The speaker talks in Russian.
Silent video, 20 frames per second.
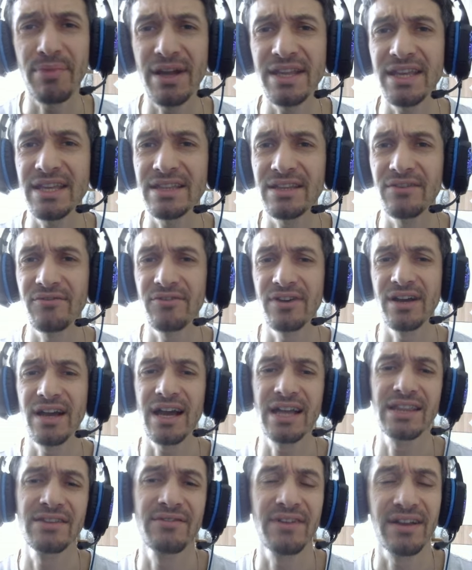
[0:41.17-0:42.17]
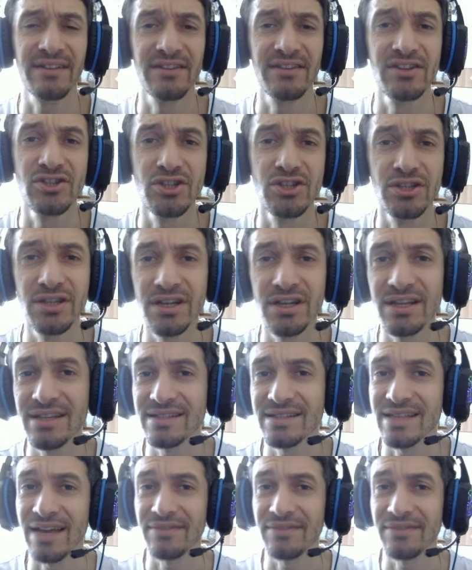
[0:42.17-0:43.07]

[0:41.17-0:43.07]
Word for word: монеты ФК-24 с